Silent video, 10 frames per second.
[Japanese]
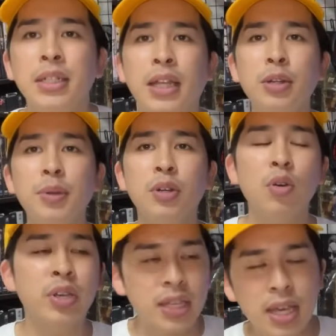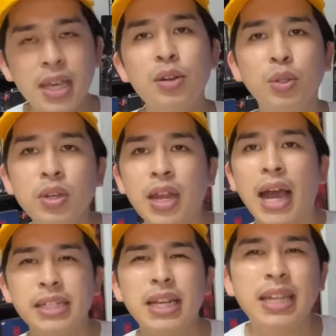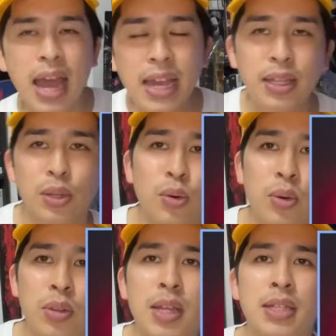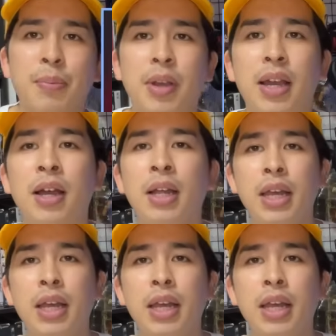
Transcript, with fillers: なるべくこう引き上げる時に足がないってところでサメが、